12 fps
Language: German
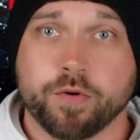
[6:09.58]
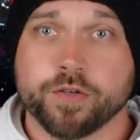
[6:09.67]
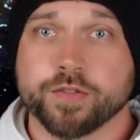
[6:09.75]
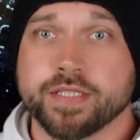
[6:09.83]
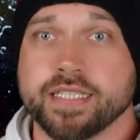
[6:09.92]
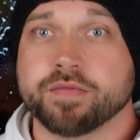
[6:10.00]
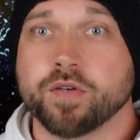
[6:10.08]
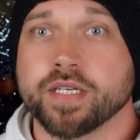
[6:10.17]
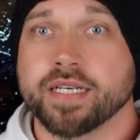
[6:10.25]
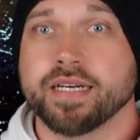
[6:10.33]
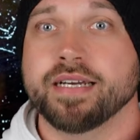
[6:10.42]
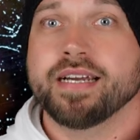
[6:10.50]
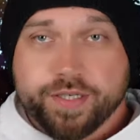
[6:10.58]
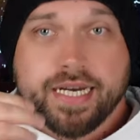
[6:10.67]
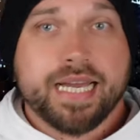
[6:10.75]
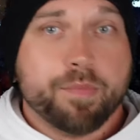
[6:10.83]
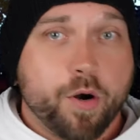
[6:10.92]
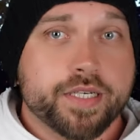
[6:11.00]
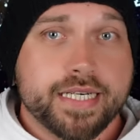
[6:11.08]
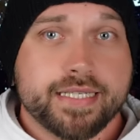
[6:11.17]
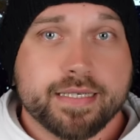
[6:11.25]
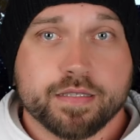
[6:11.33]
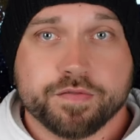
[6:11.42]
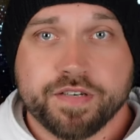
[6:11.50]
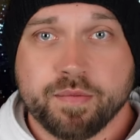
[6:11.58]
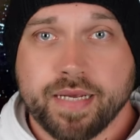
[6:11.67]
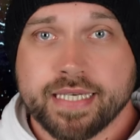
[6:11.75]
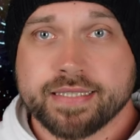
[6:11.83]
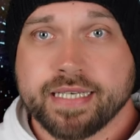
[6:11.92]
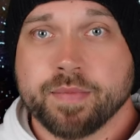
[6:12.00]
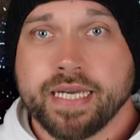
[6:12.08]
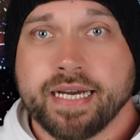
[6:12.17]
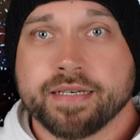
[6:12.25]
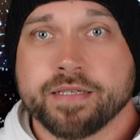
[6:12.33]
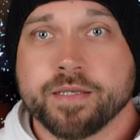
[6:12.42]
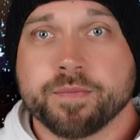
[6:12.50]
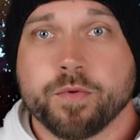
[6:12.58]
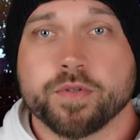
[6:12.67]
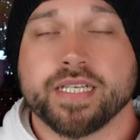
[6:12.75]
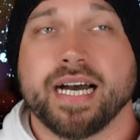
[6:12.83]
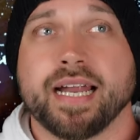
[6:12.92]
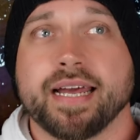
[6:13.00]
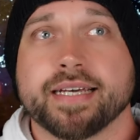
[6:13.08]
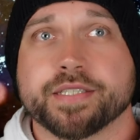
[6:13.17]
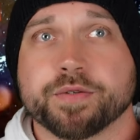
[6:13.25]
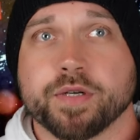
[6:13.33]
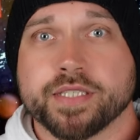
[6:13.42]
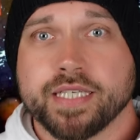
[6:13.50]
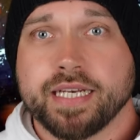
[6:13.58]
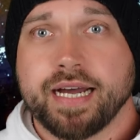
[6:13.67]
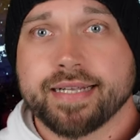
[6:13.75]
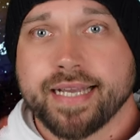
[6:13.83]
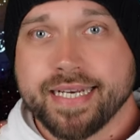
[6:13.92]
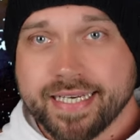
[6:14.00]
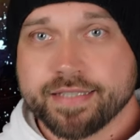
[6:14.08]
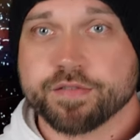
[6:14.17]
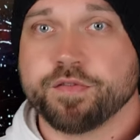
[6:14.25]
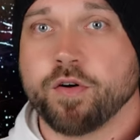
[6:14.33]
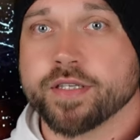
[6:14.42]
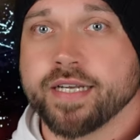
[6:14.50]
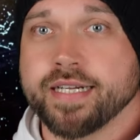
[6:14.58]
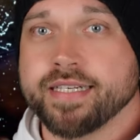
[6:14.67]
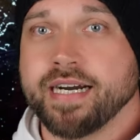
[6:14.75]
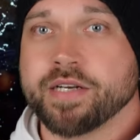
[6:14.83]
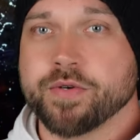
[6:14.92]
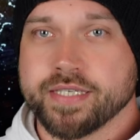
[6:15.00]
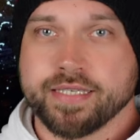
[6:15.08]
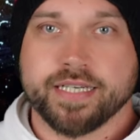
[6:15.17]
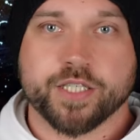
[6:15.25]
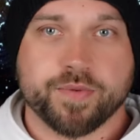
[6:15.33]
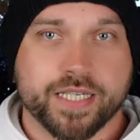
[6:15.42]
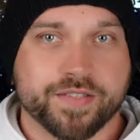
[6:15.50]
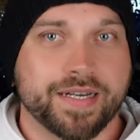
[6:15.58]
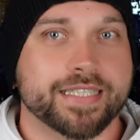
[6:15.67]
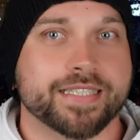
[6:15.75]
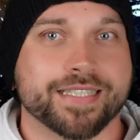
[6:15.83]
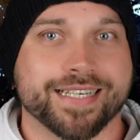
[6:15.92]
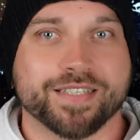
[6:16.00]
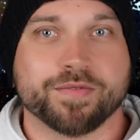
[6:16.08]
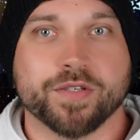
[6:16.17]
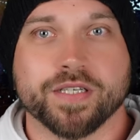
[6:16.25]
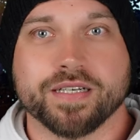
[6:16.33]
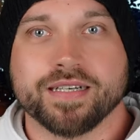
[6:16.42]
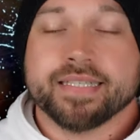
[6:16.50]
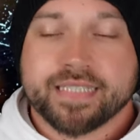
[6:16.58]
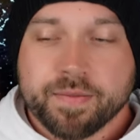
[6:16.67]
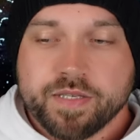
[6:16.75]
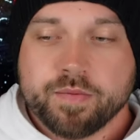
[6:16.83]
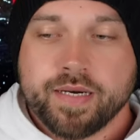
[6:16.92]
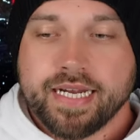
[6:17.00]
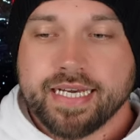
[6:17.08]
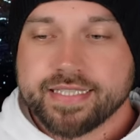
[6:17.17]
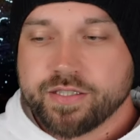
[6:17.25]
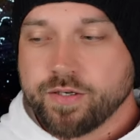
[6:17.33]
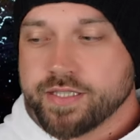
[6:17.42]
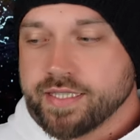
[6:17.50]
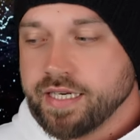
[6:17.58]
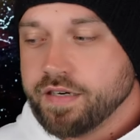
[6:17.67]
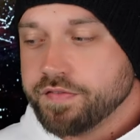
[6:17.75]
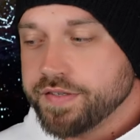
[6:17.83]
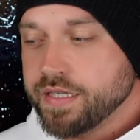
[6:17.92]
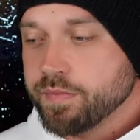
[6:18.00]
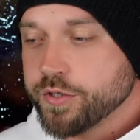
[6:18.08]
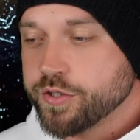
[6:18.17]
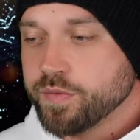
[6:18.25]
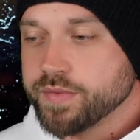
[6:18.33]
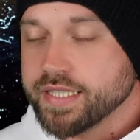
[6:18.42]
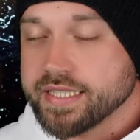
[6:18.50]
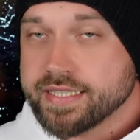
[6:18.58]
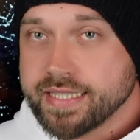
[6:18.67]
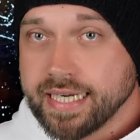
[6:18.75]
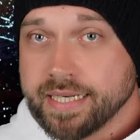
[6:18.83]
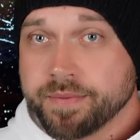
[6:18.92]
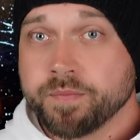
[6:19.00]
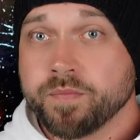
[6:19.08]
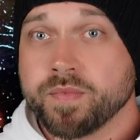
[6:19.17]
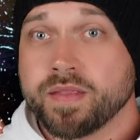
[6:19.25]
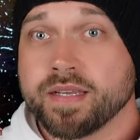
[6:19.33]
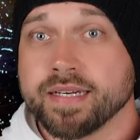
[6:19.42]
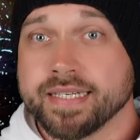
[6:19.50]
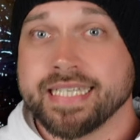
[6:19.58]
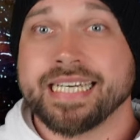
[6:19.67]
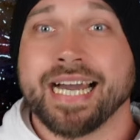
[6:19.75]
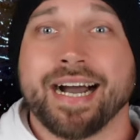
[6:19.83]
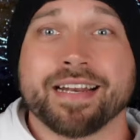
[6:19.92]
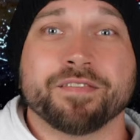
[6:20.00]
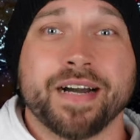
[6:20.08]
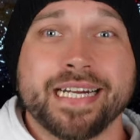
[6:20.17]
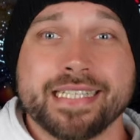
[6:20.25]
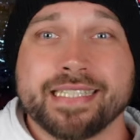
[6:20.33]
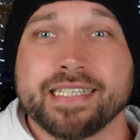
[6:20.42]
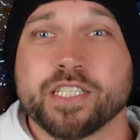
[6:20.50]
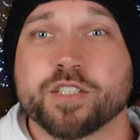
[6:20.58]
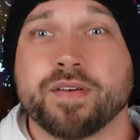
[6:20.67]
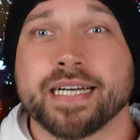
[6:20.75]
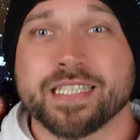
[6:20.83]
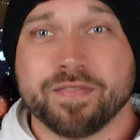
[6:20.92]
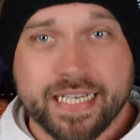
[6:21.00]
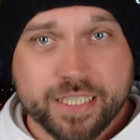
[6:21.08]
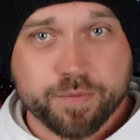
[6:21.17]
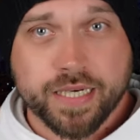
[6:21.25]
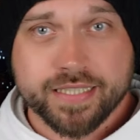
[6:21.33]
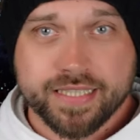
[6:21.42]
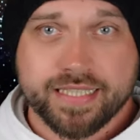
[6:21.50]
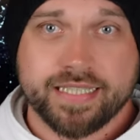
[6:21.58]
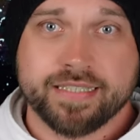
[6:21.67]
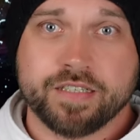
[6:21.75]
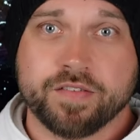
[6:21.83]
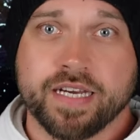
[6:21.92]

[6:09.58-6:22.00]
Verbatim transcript: produziert wurde. Von daher mochte ich diesen Film extrem gerne und der allererste Godzilla hat einen riesen Vorteil dadurch, dass er in Schwarz-Weiß gedreht wurde. Es gibt im allerersten Godzilla-Film bestimmte Szenen, die gerade weil sie in Schwarz-Weiß präsentiert